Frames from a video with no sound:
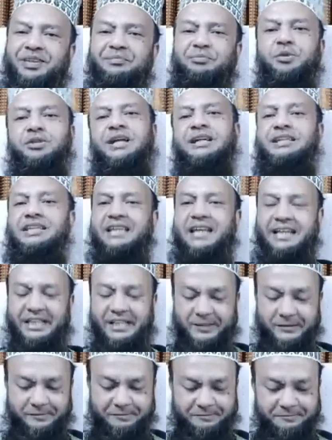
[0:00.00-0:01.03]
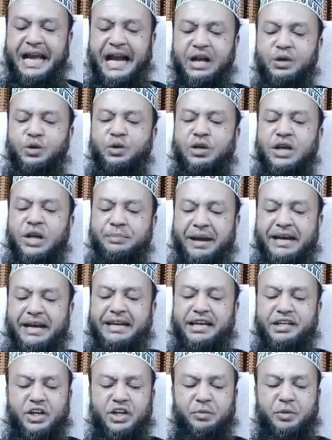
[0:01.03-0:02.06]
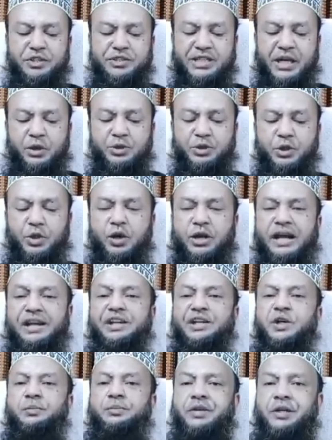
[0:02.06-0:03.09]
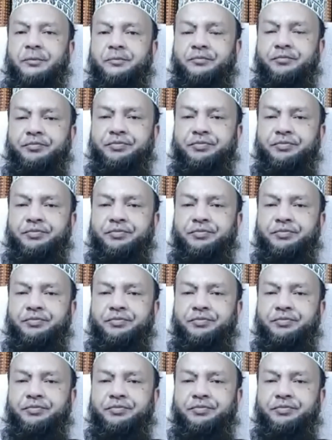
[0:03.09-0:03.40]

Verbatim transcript: বুঝাতে থাকেন আঙ্গুলে ব্যান্ডেজ অবস্থায় উজু করার নিয়ম কি